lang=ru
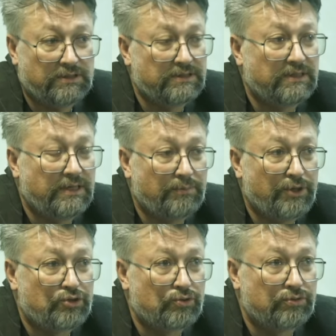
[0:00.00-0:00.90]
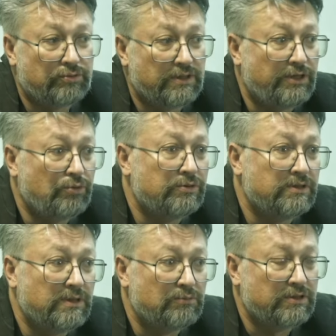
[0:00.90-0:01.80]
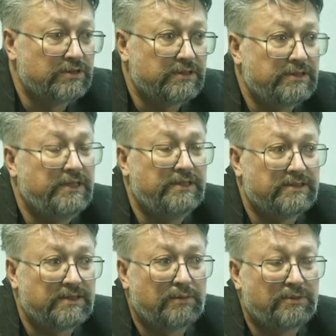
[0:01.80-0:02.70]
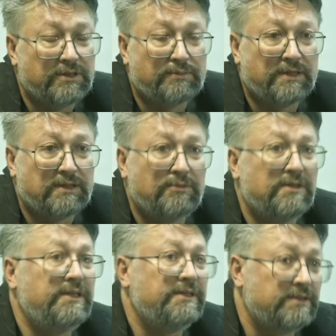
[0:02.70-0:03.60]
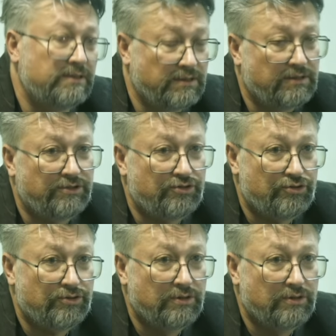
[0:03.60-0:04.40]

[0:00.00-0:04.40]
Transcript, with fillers: Если я пришел сюда три года тому назад, средняя заработная плата была 31 тысяча,